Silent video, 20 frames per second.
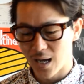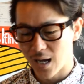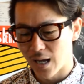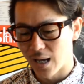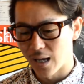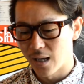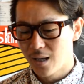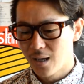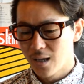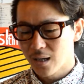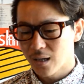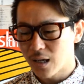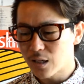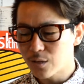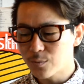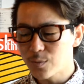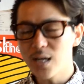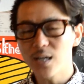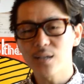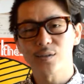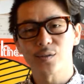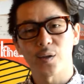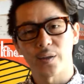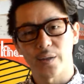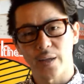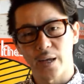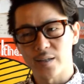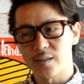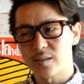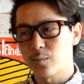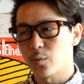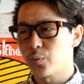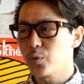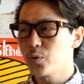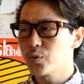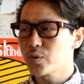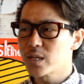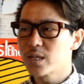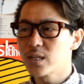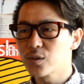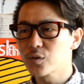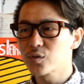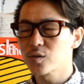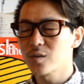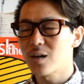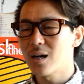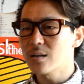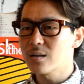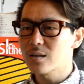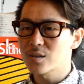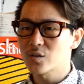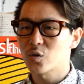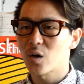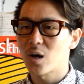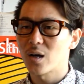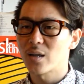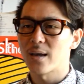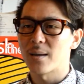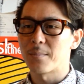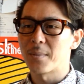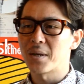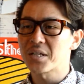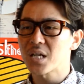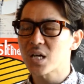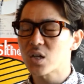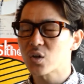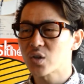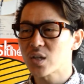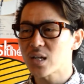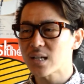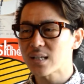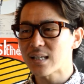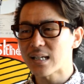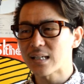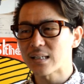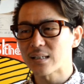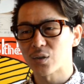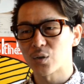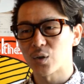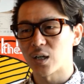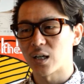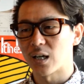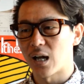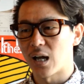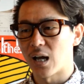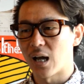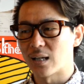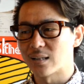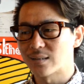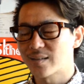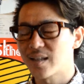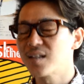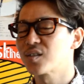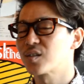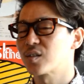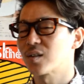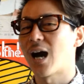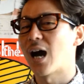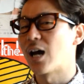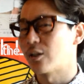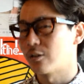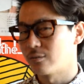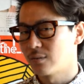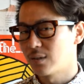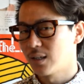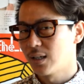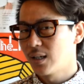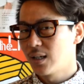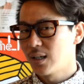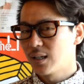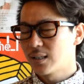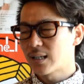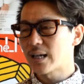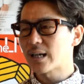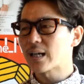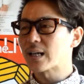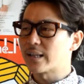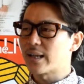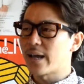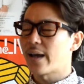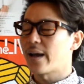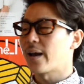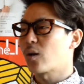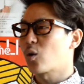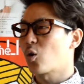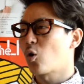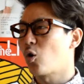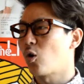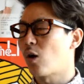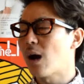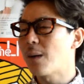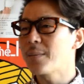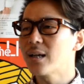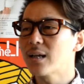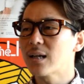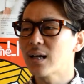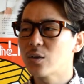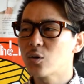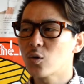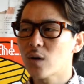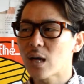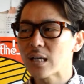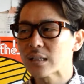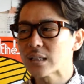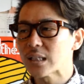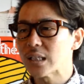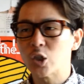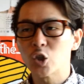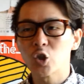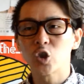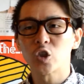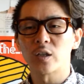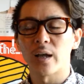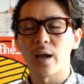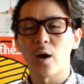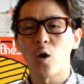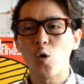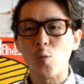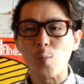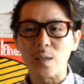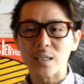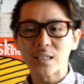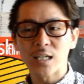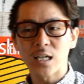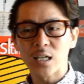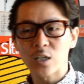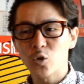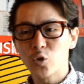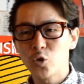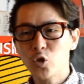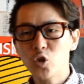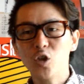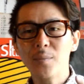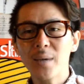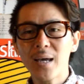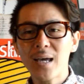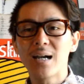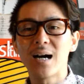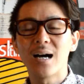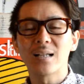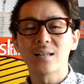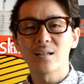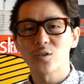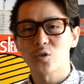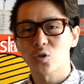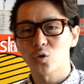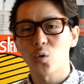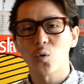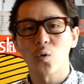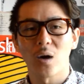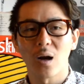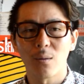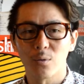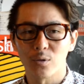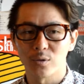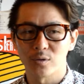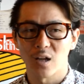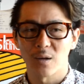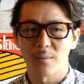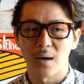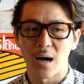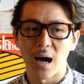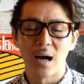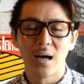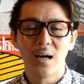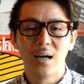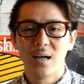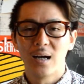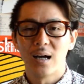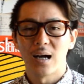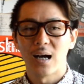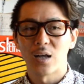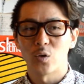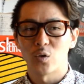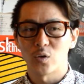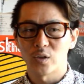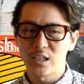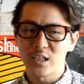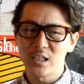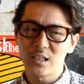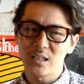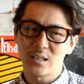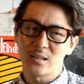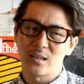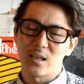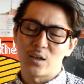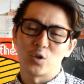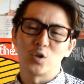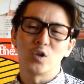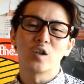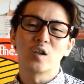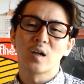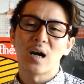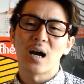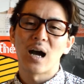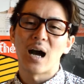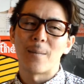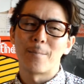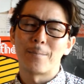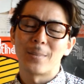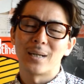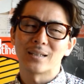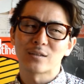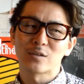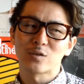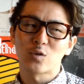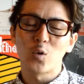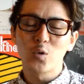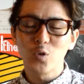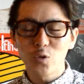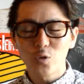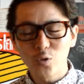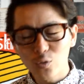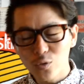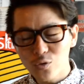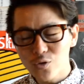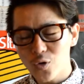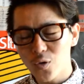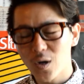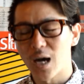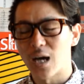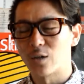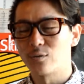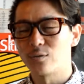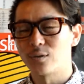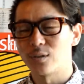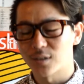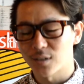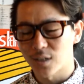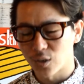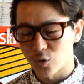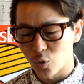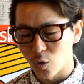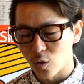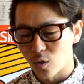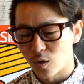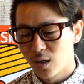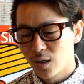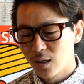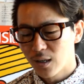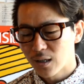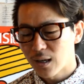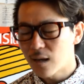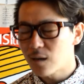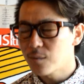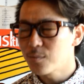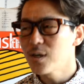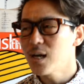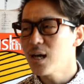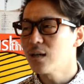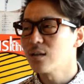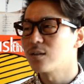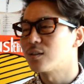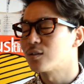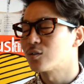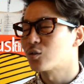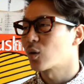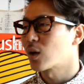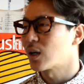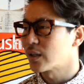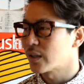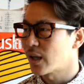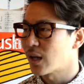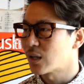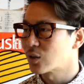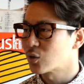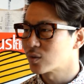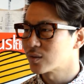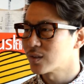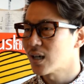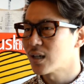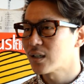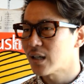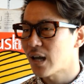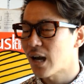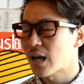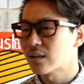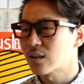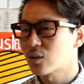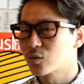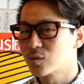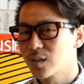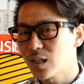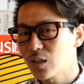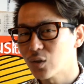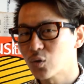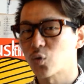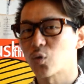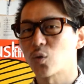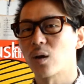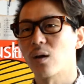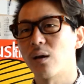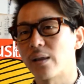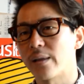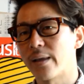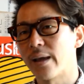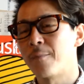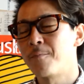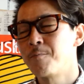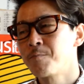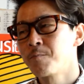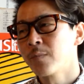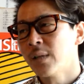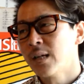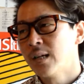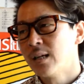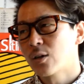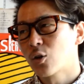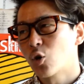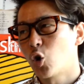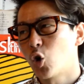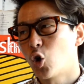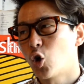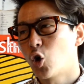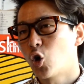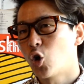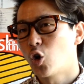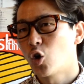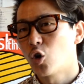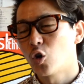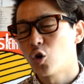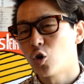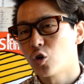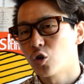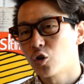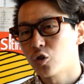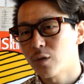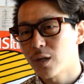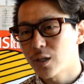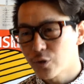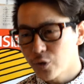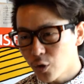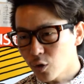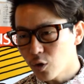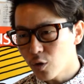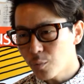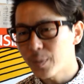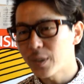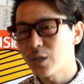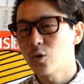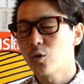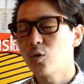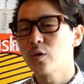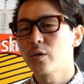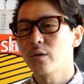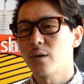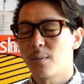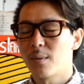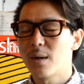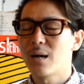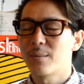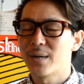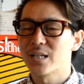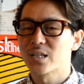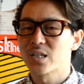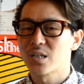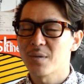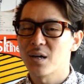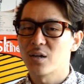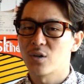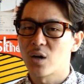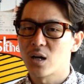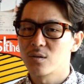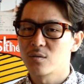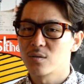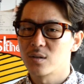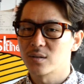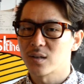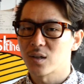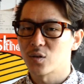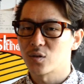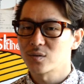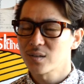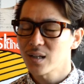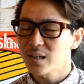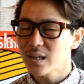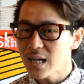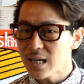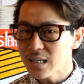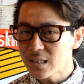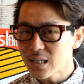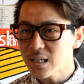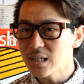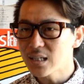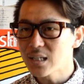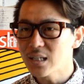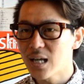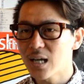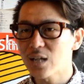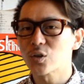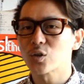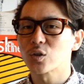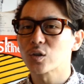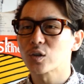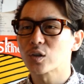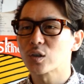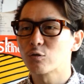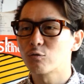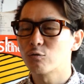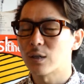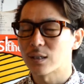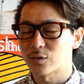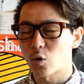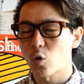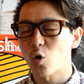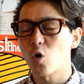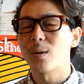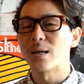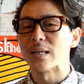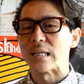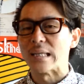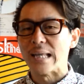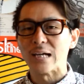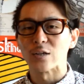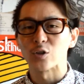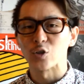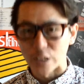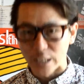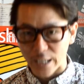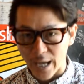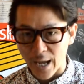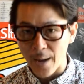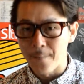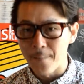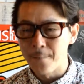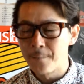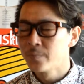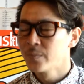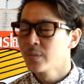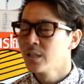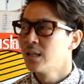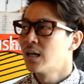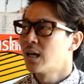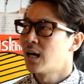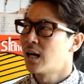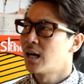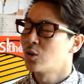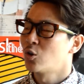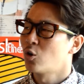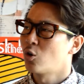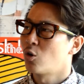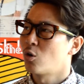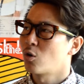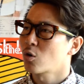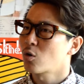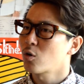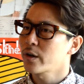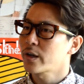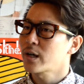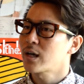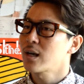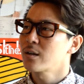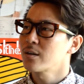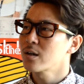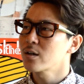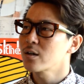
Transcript: い。カルビン・ハリスはね、いつもフューチャリングするアーティストがね、めちゃくちゃ、なんていうかな、センスがある。なんかね、こう、アメリカのランキングって、ほんまにあの、有名なアーティストとコラボすれば、あの、いいっていうか、まあ、そういう風潮があるんですけど、カルビン・ハリスとかね、あと最近行ってる Z とかはね、こう、いわゆるヨーロッパの方ではまあまあ知名度あるんですけど、世界的にな、はそこまでなくて、あの、これからネ